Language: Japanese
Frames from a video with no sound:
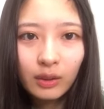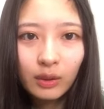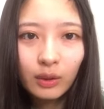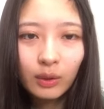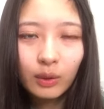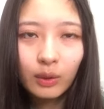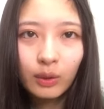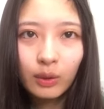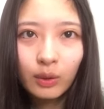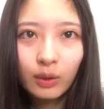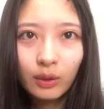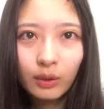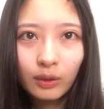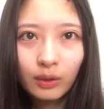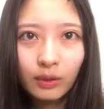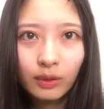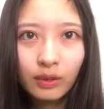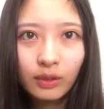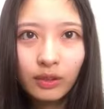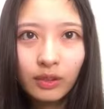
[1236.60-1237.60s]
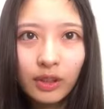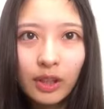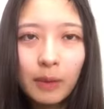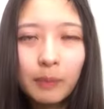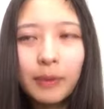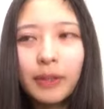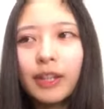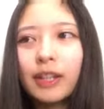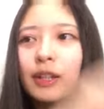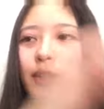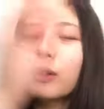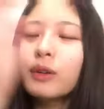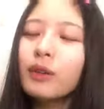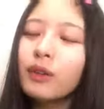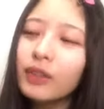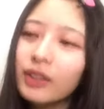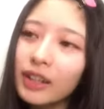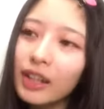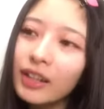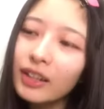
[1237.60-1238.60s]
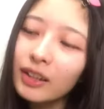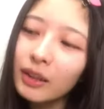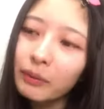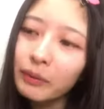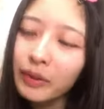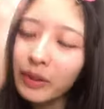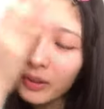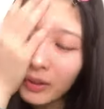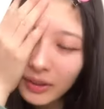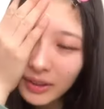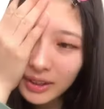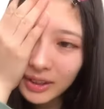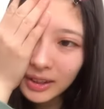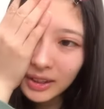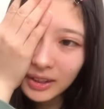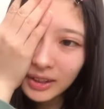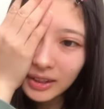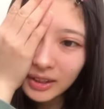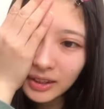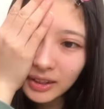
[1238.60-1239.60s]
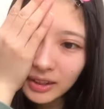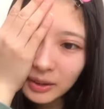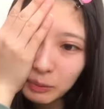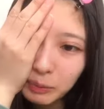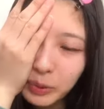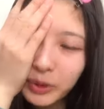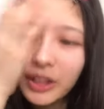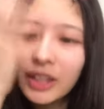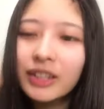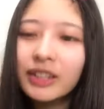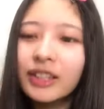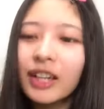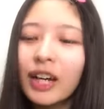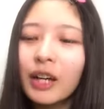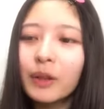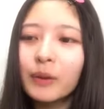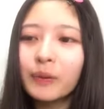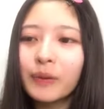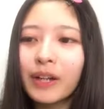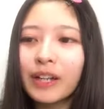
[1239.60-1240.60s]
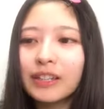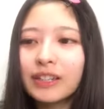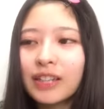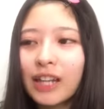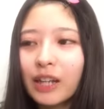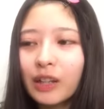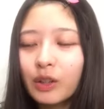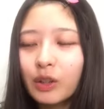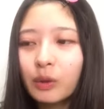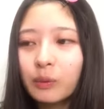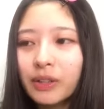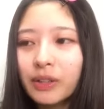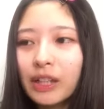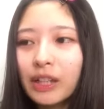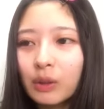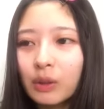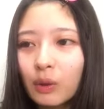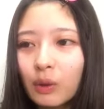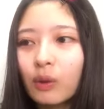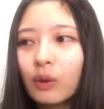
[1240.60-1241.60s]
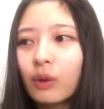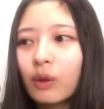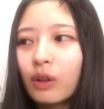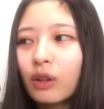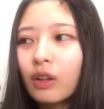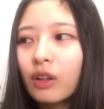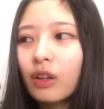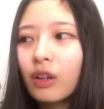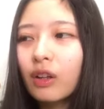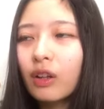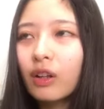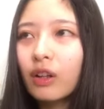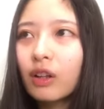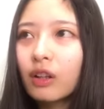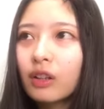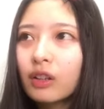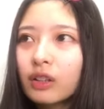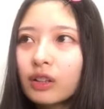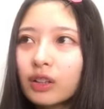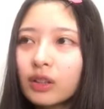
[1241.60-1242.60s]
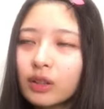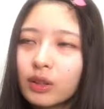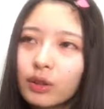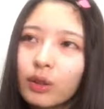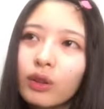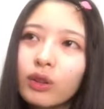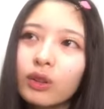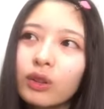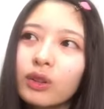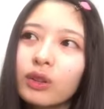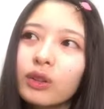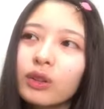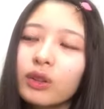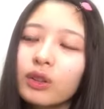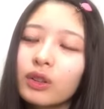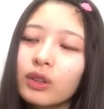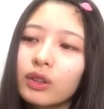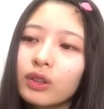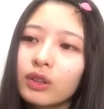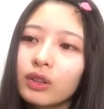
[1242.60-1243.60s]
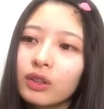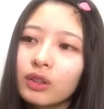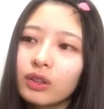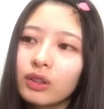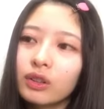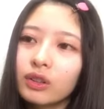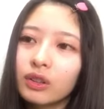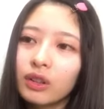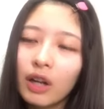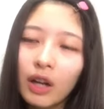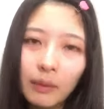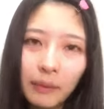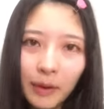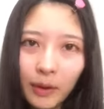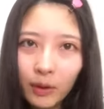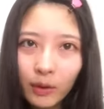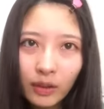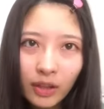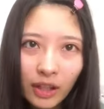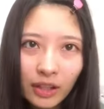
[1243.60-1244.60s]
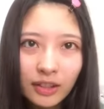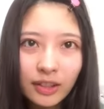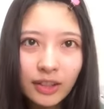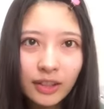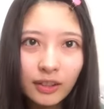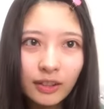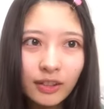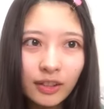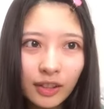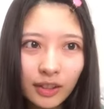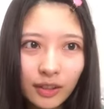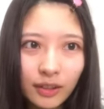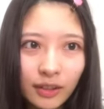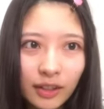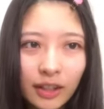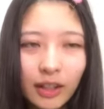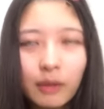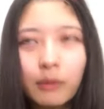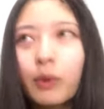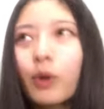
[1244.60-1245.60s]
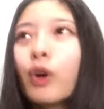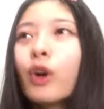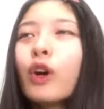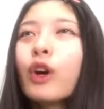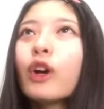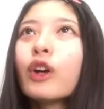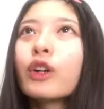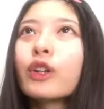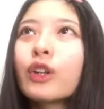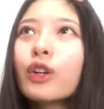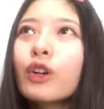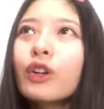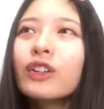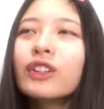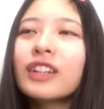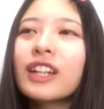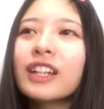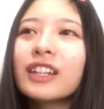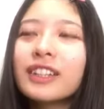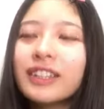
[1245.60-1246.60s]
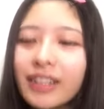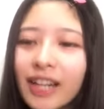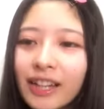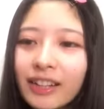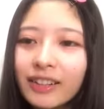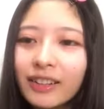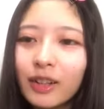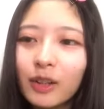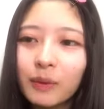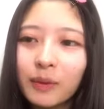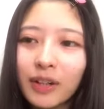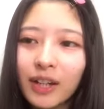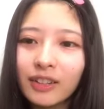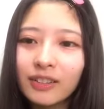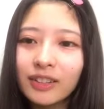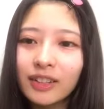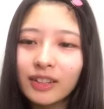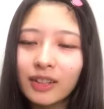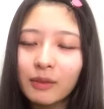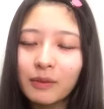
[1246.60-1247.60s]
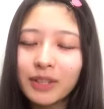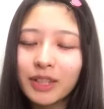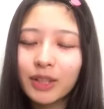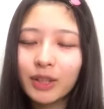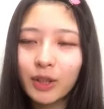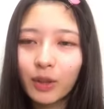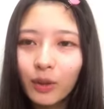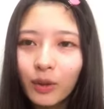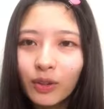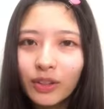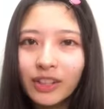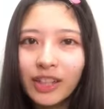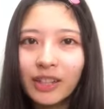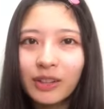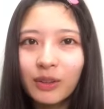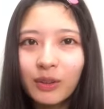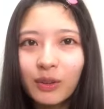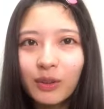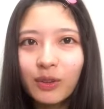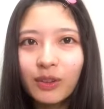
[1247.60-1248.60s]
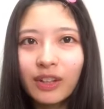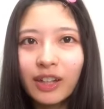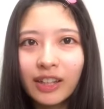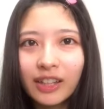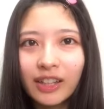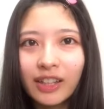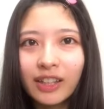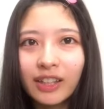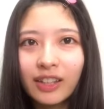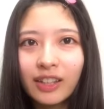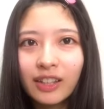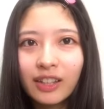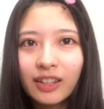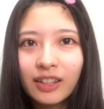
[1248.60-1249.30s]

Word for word: そうやっぱね仰天って名字プラスアルファさん読みだとすごく壁を感じるんですよ。だからもう仰天さんって呼ばれるんだったらマジ仰天の方がいい。